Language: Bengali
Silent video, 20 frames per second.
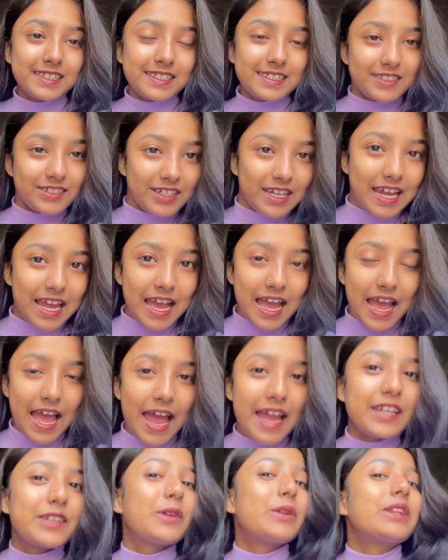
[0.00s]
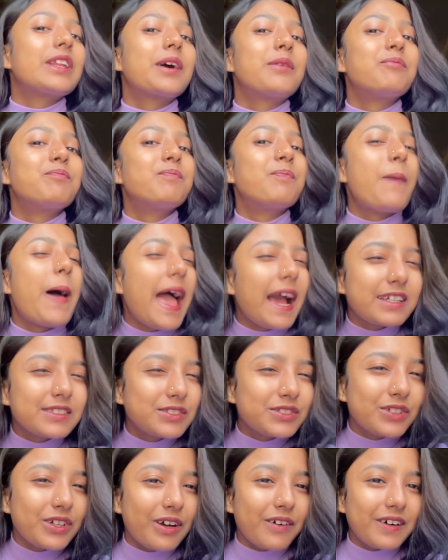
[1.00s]
শ্রেয়া অ্যান্ড ওয়েলকাম ব্যাক
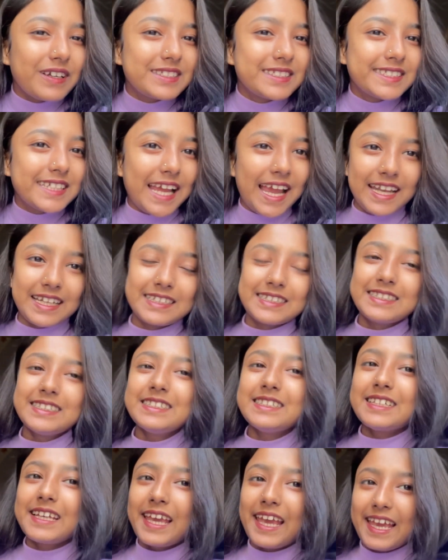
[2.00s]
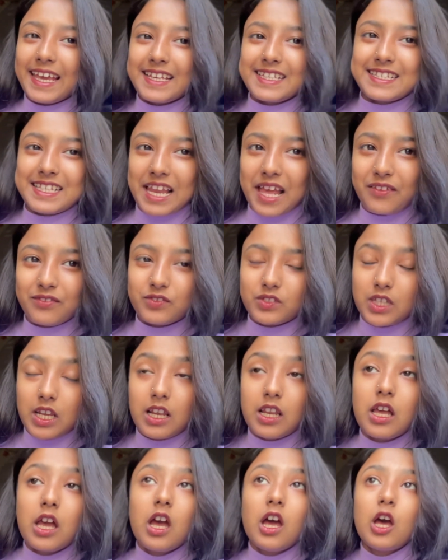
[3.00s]
টু আওয়ার চ্যানেল এস লাইফস্টাইল
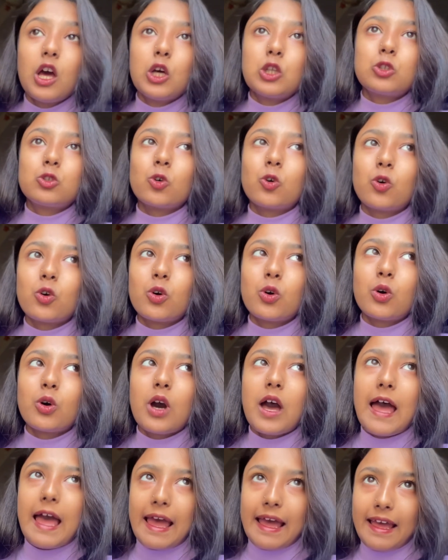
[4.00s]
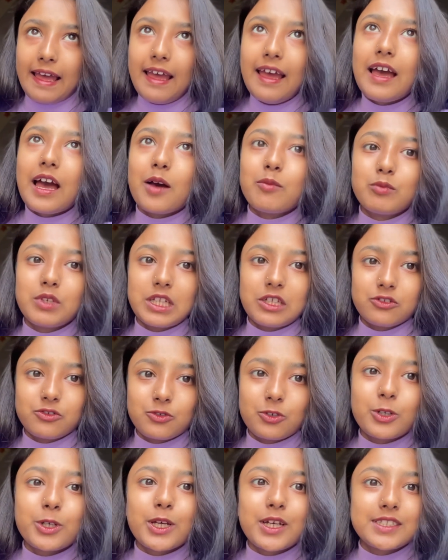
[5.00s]
তো হ্যাঁ আমি
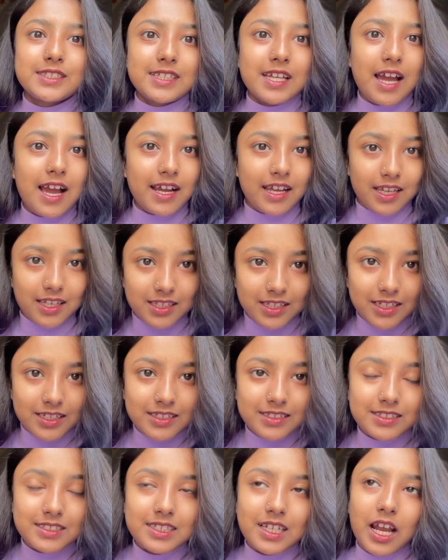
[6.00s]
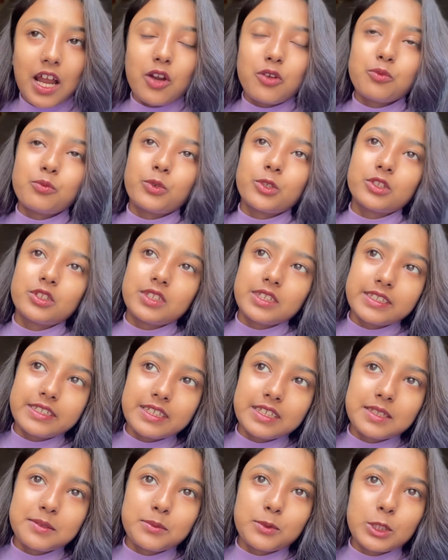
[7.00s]
ইন্ট্রোটা আজকে আগেই দিয়ে নিচ্ছি কারণ প্রত্যেক
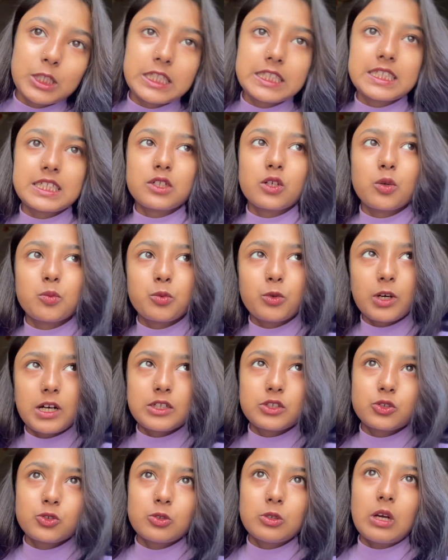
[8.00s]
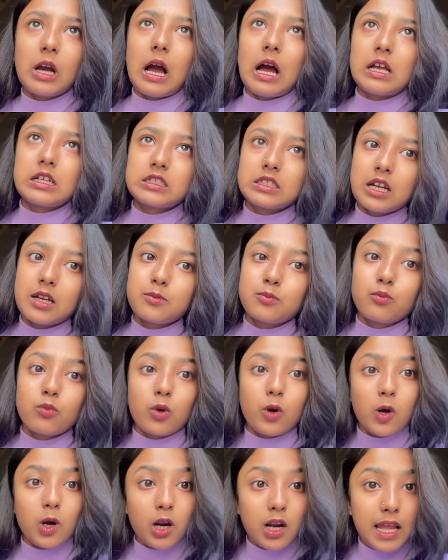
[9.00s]
দিনই বলি যে গোপু আসুক আসার
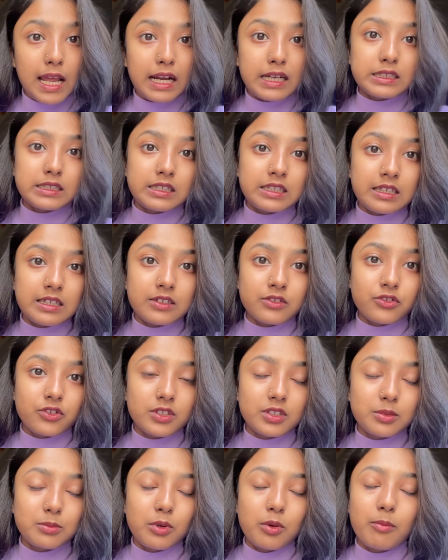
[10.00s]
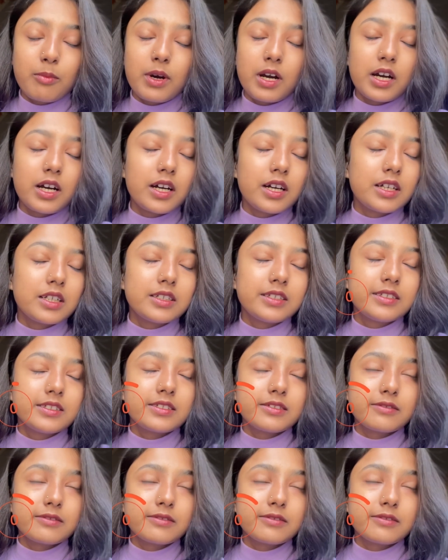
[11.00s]
পর একসাথে ইন্ট্রো দেবো বাট